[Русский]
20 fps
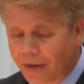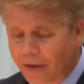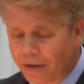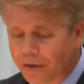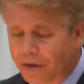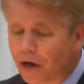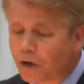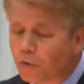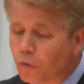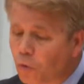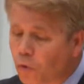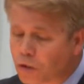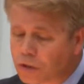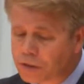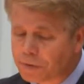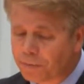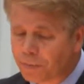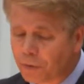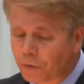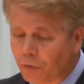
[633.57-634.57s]
как
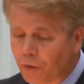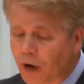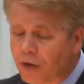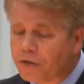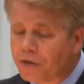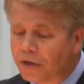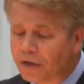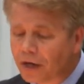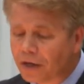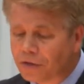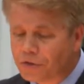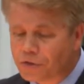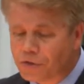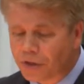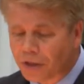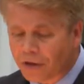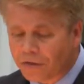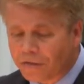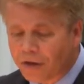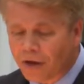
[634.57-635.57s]
Господу, а не как
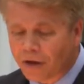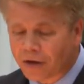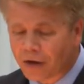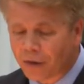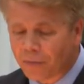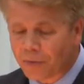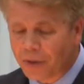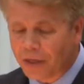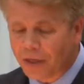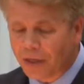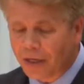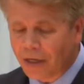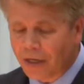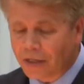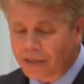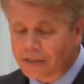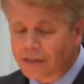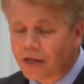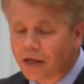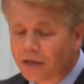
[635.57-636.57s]
человеком,
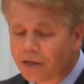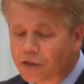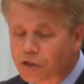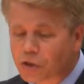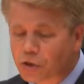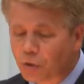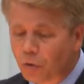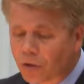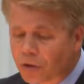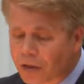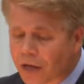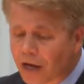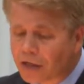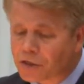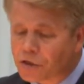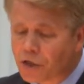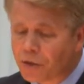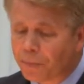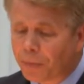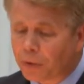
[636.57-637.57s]
зная, что
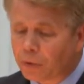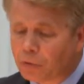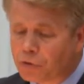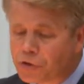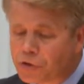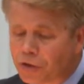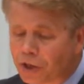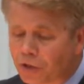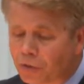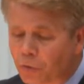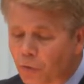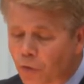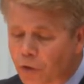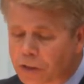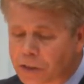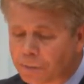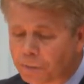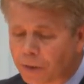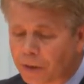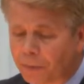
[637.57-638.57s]
каждый получит от
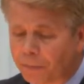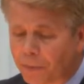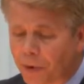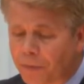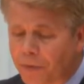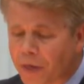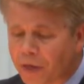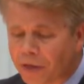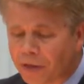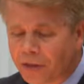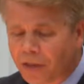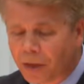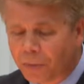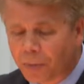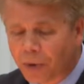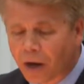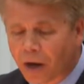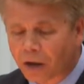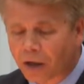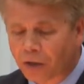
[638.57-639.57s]
Господа по мере
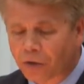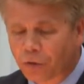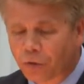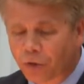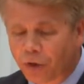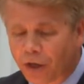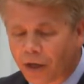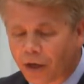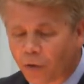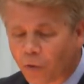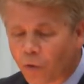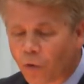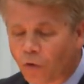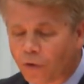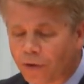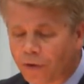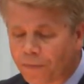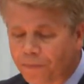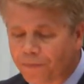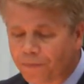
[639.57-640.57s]
добра, которое
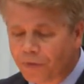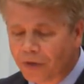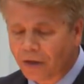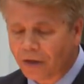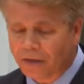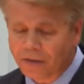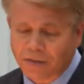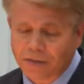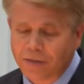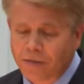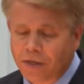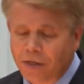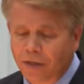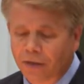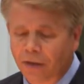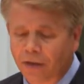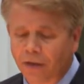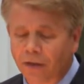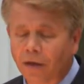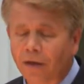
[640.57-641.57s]
Он
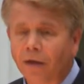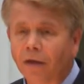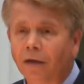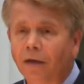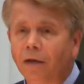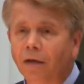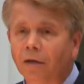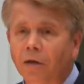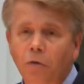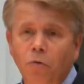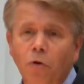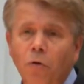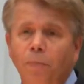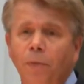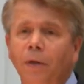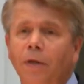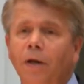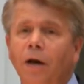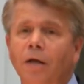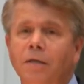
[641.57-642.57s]
сделал». Какое
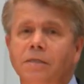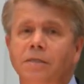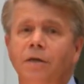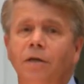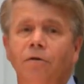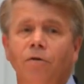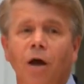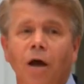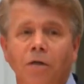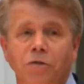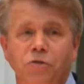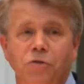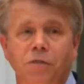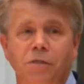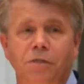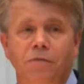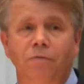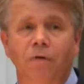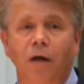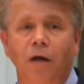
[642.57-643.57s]
прекрасное
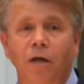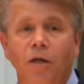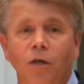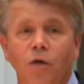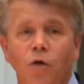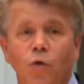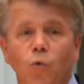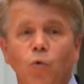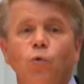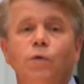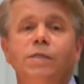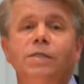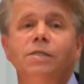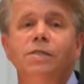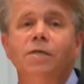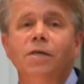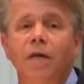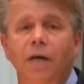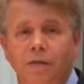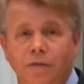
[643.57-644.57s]
качество –
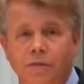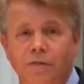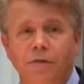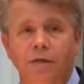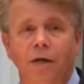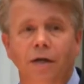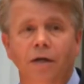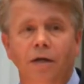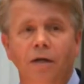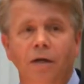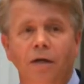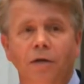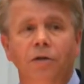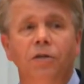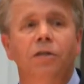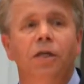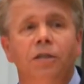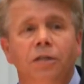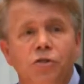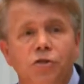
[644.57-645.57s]
усердие.
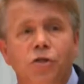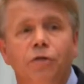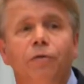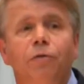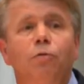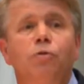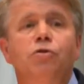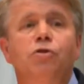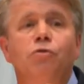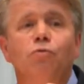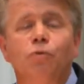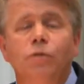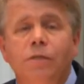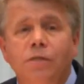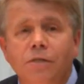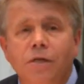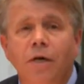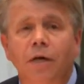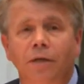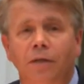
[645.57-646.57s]
Говорит, этот человек очень
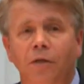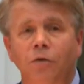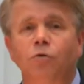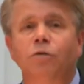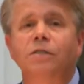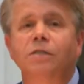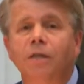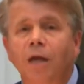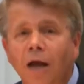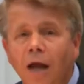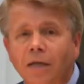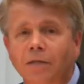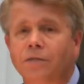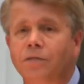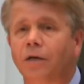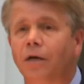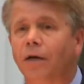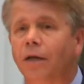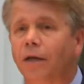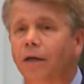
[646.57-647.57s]
усердный, он
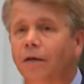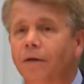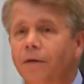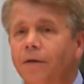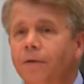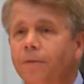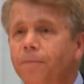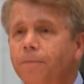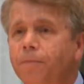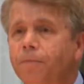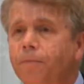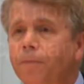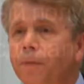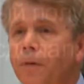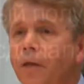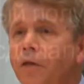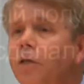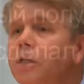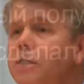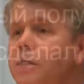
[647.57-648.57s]
старательный.
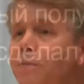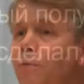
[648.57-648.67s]
Если